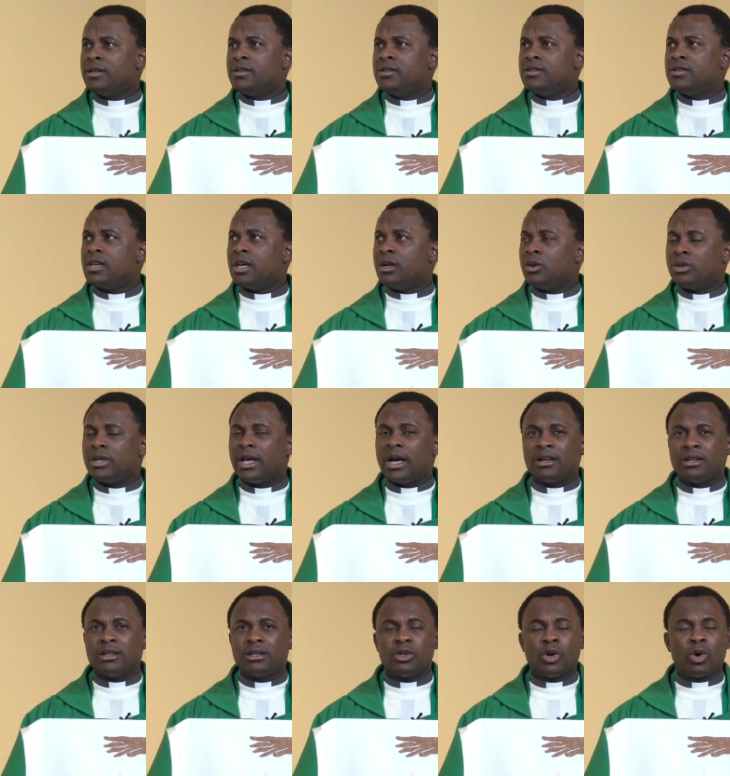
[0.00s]
c'est le temps
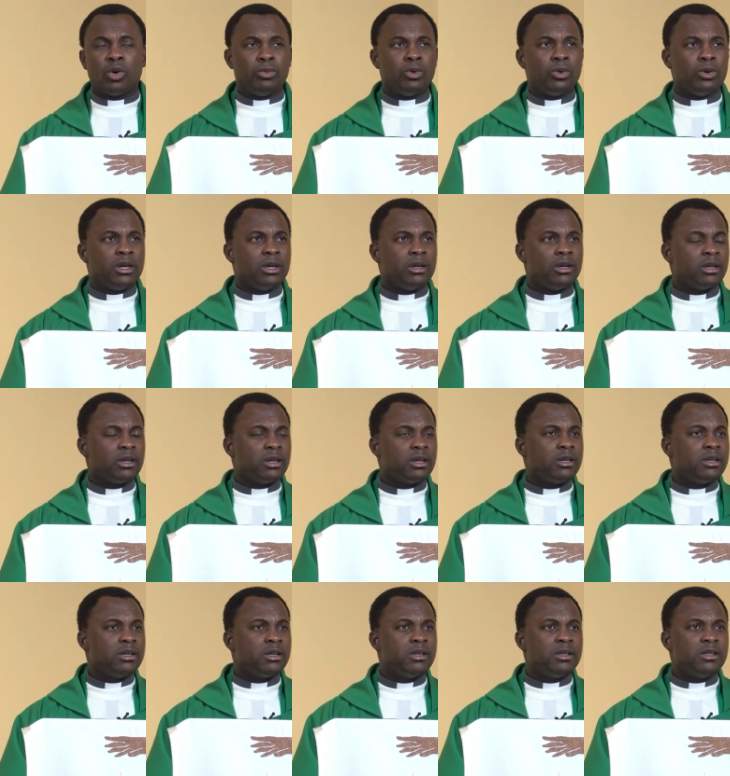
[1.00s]
de ton bonheur,
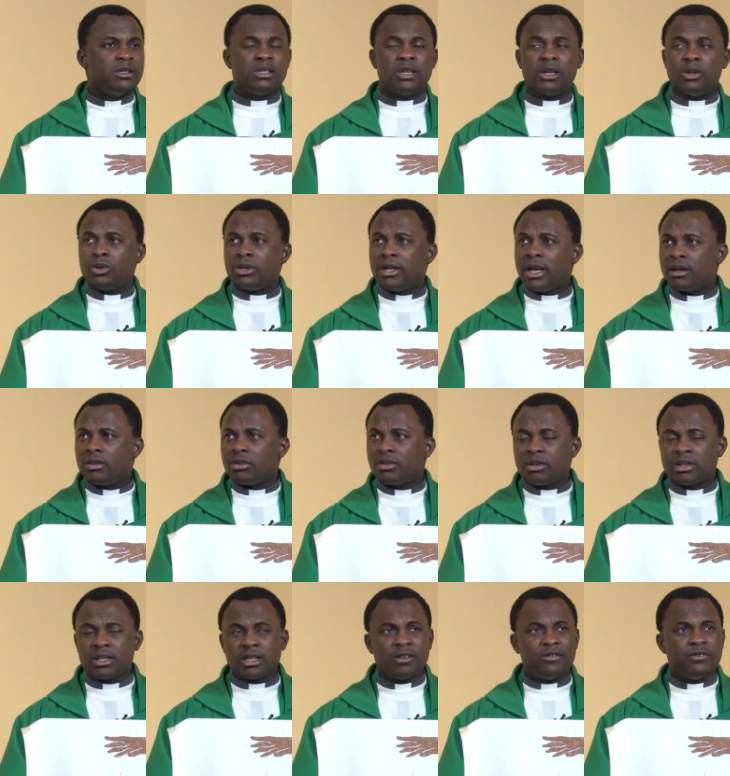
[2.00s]
c'est le temps de
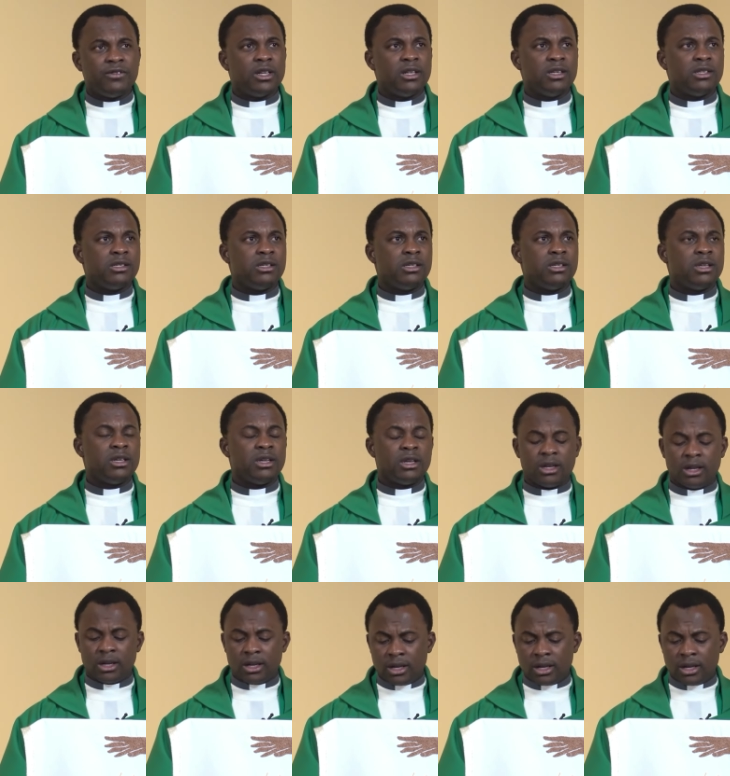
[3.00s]
ta félicité.